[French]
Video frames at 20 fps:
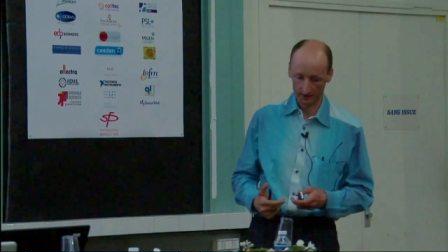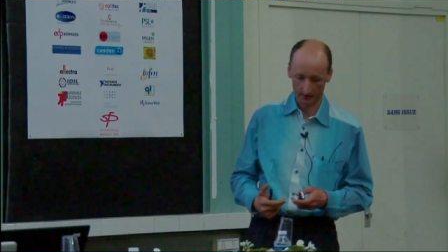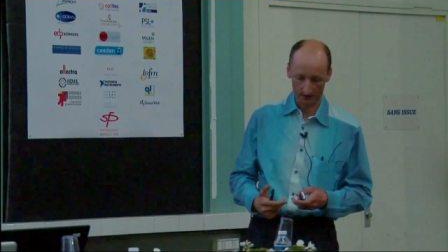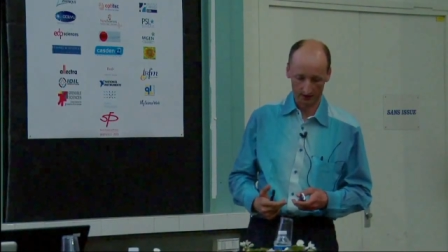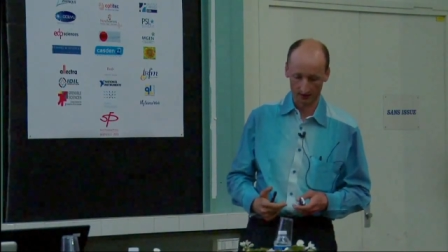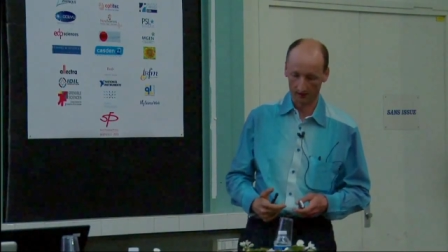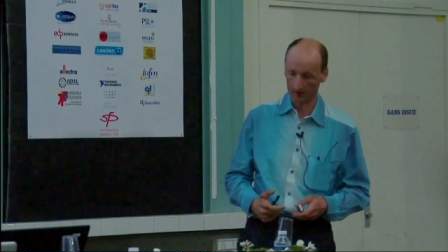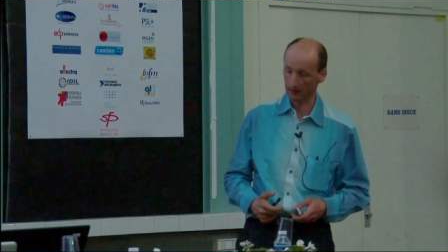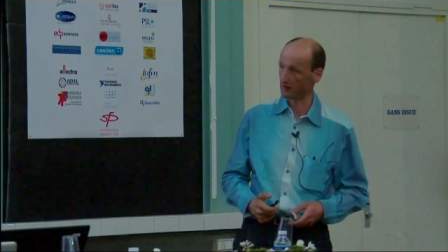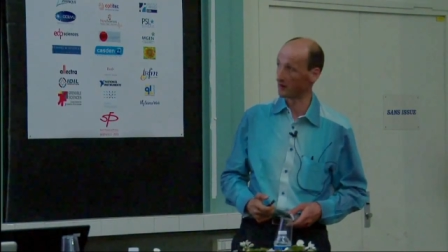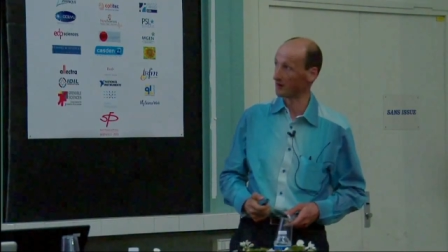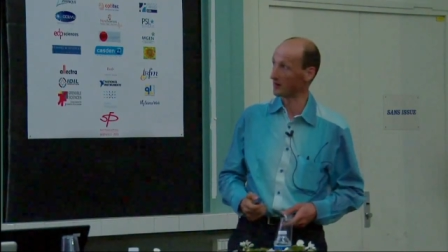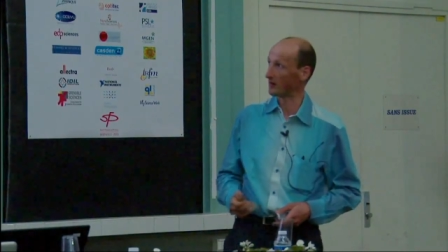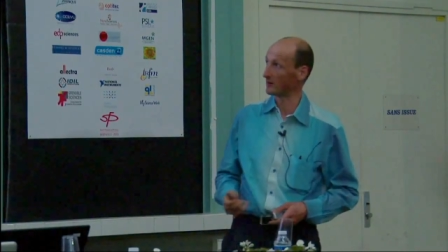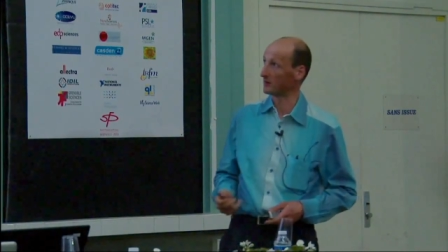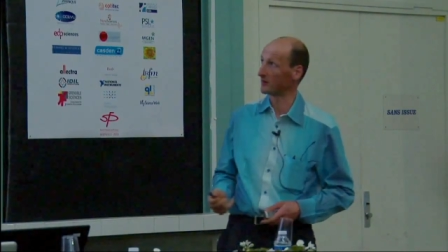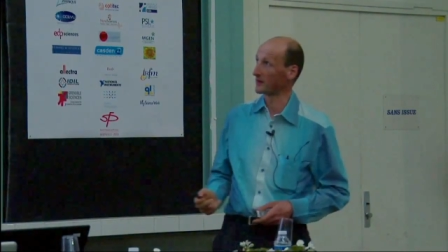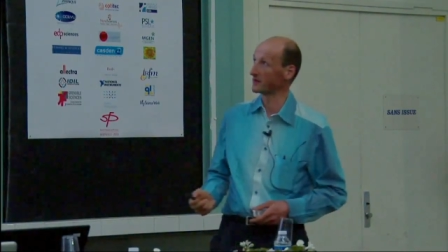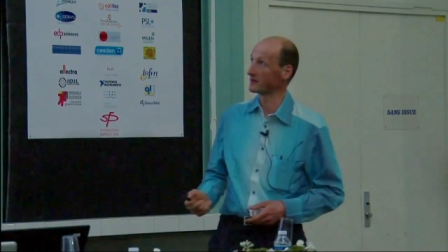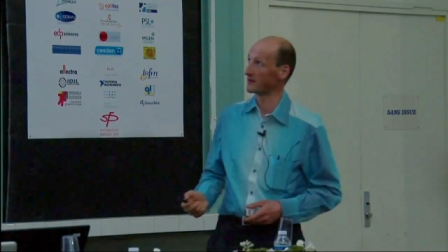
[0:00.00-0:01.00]
de euh,
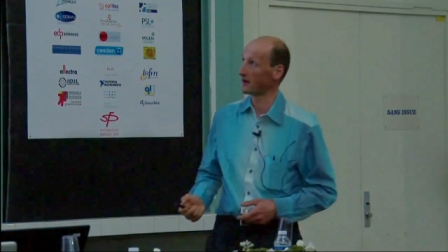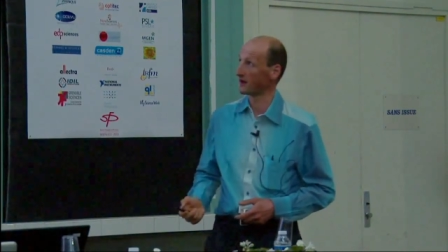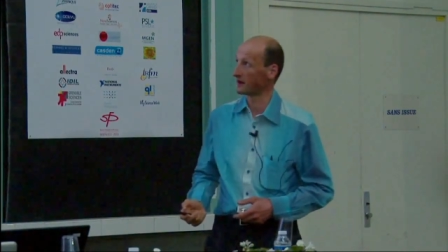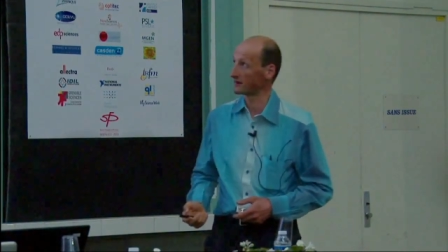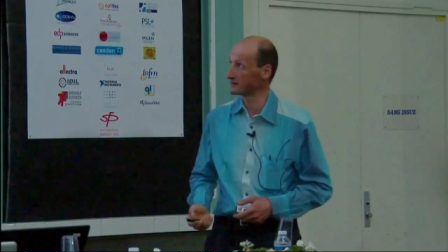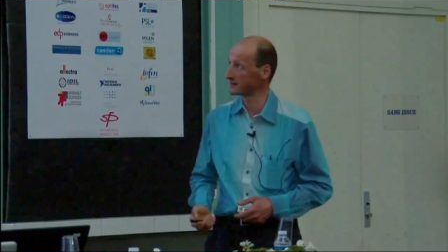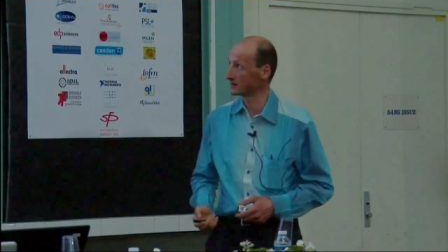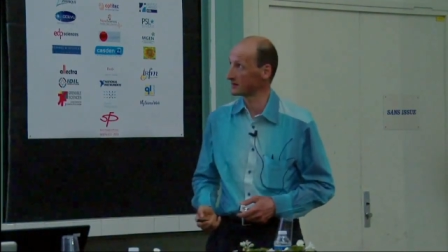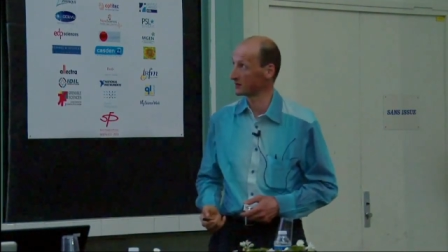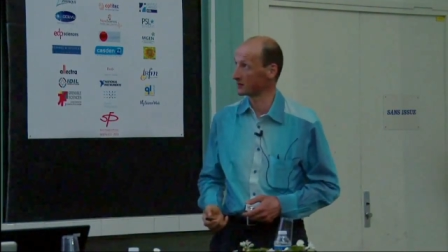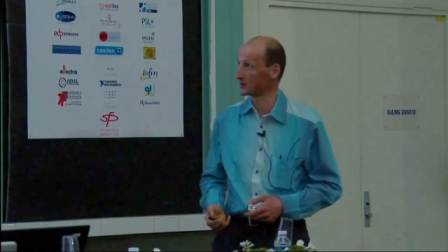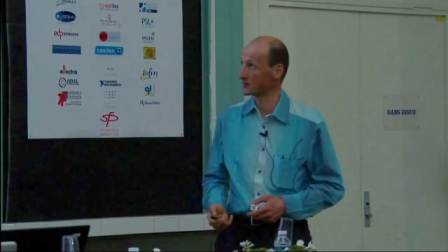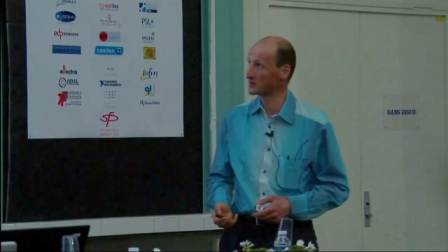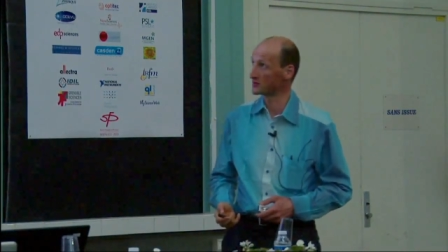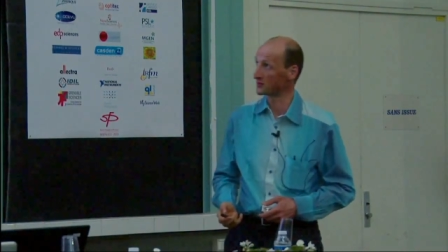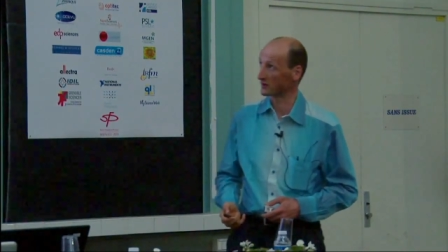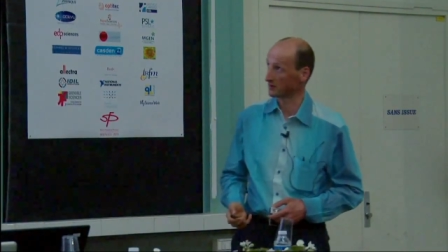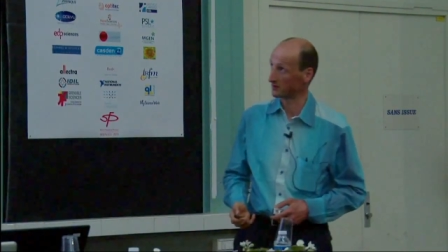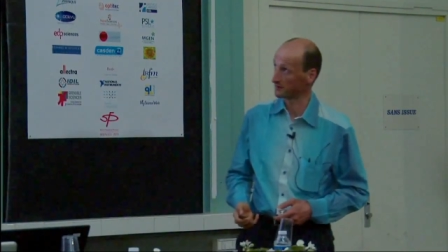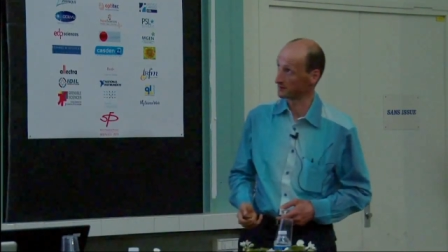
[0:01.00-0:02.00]
manière assez
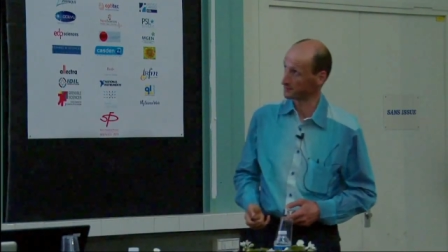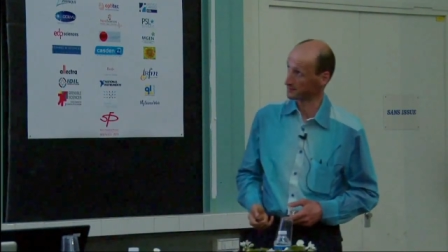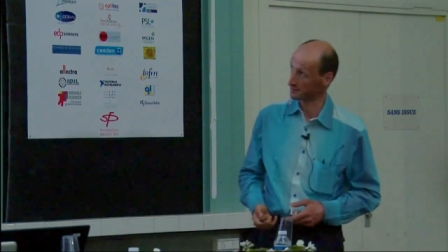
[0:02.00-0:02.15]
puissante.